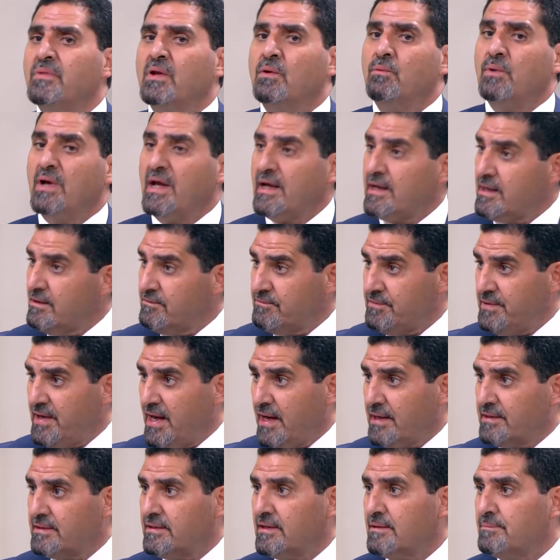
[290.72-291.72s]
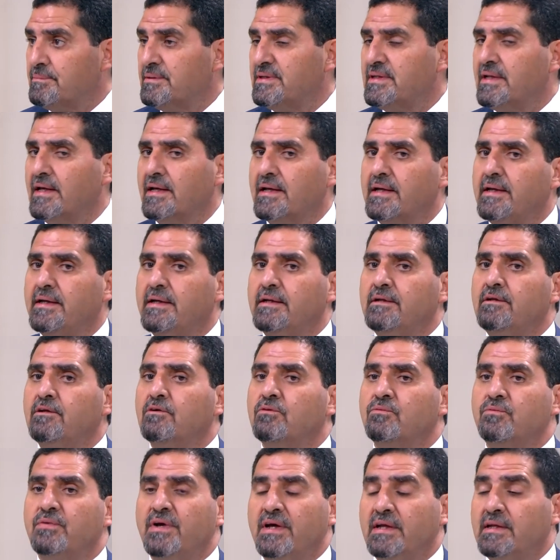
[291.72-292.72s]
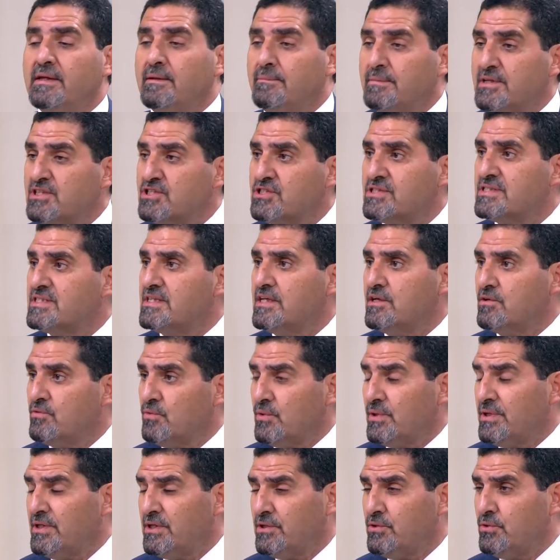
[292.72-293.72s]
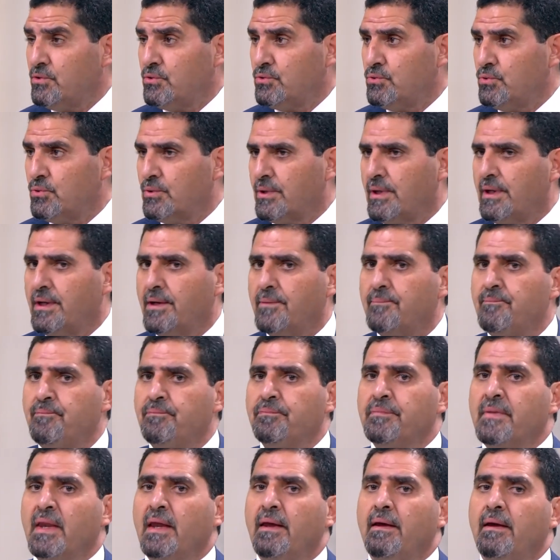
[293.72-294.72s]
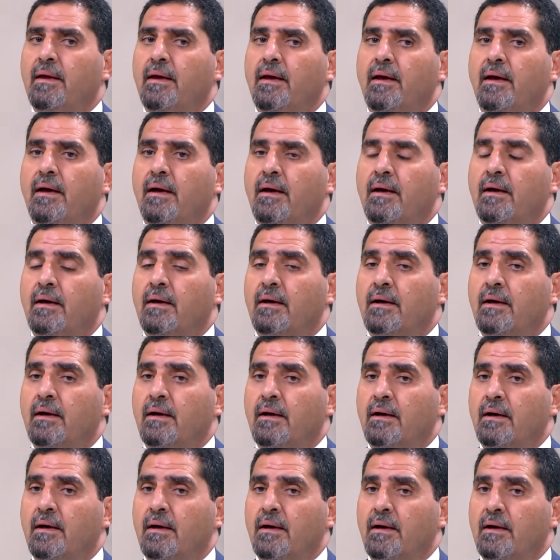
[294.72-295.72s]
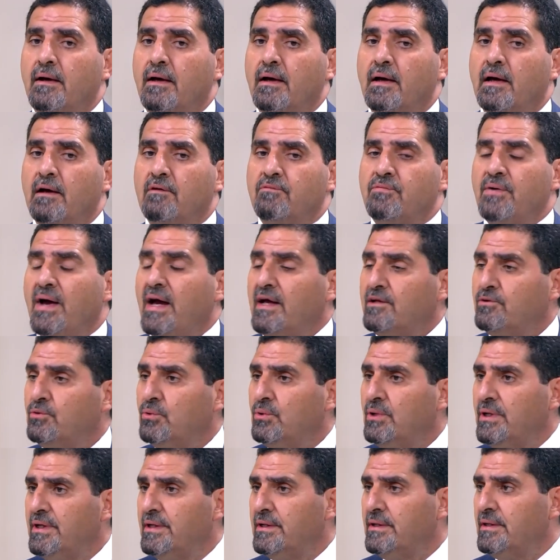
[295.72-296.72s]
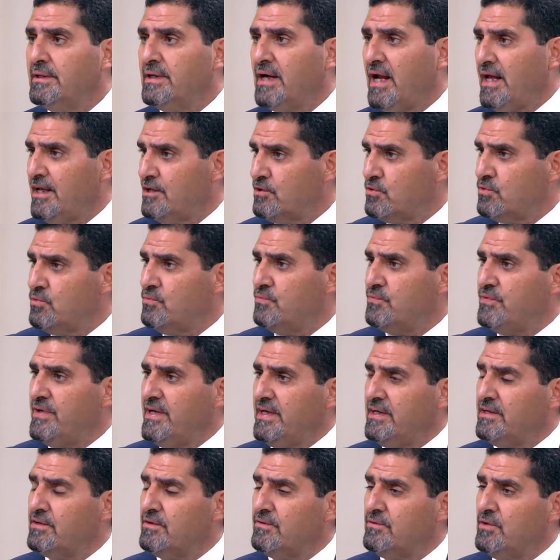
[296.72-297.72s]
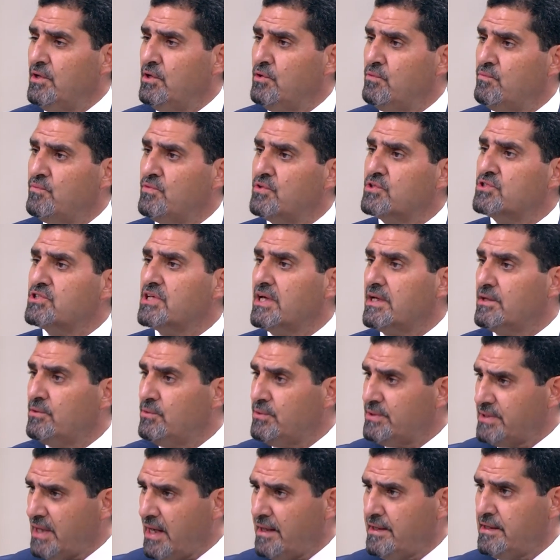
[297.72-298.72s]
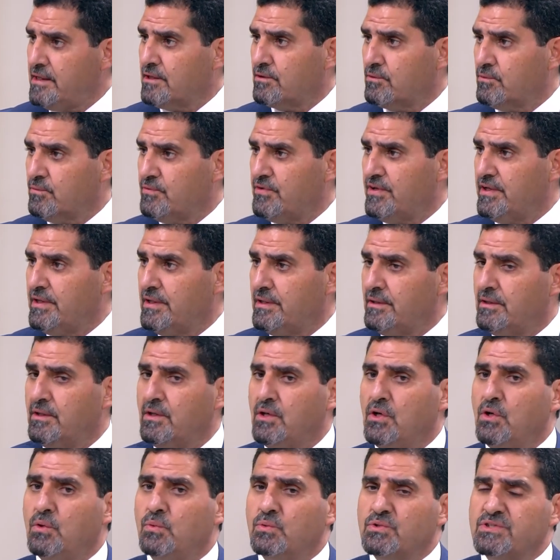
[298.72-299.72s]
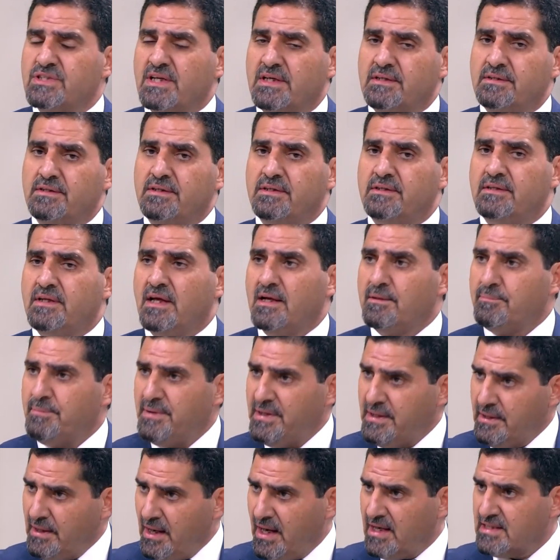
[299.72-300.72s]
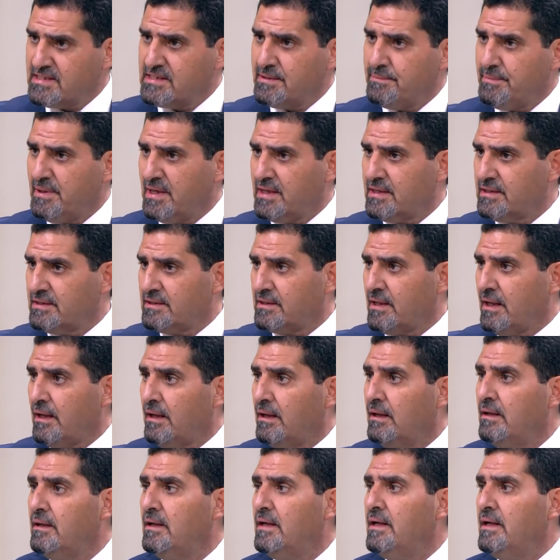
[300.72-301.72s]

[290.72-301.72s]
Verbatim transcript: ولكن في أكثر بالتأكيد في عندنا ماجستير وعندنا دكتوراه آه، آه، فهدول راح يكون في لهم فرصه انه يتعينوا في م. وزاره التربيه حسب الخطه